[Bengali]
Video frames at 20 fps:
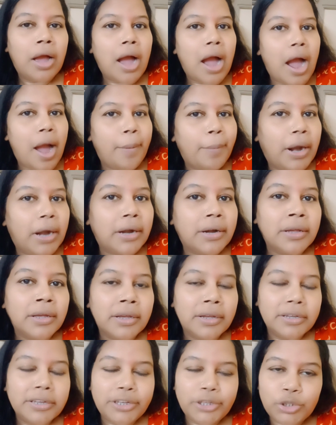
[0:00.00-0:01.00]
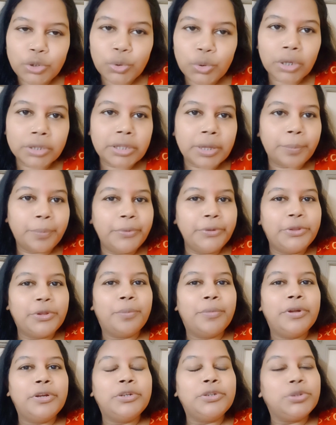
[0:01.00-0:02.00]
আমার কিছু কথা
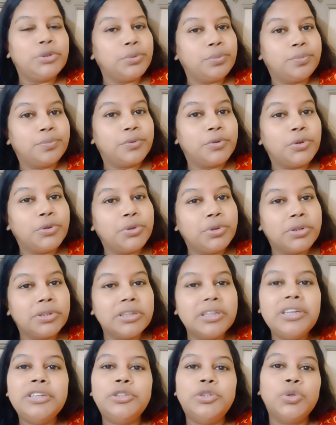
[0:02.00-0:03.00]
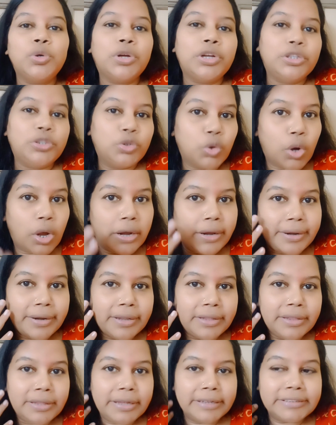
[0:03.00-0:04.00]
প্রীতমের সত্যি চোখে জল এনে
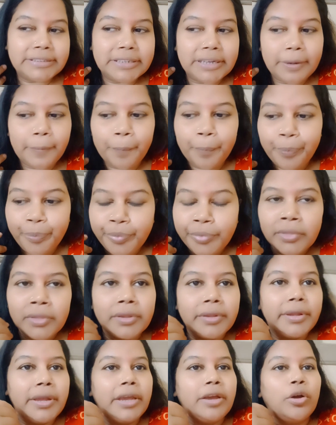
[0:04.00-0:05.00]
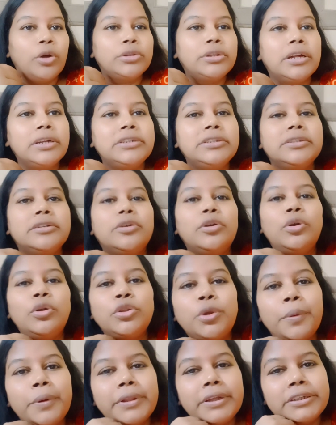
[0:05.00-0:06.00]
দিয়েছে যে কথাগুলো
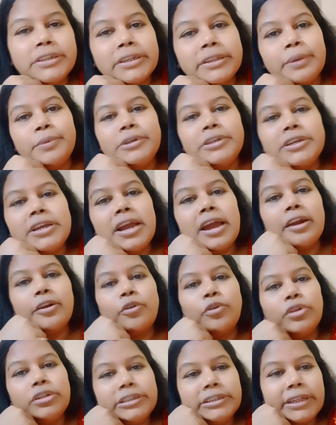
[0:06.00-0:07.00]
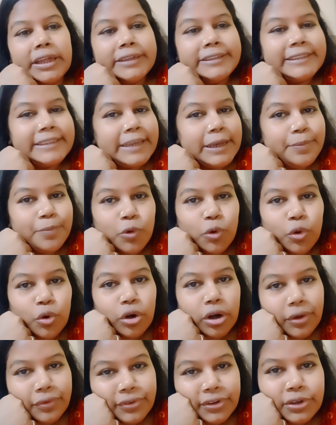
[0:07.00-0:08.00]
তোমাদের সাথে আমি শেয়ার করেছি তাই স্কিপ করো
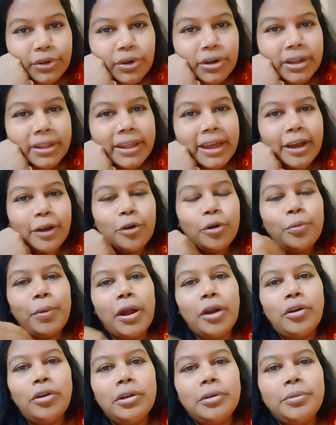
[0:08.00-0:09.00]
না ভিডিওটা দেখো ভালো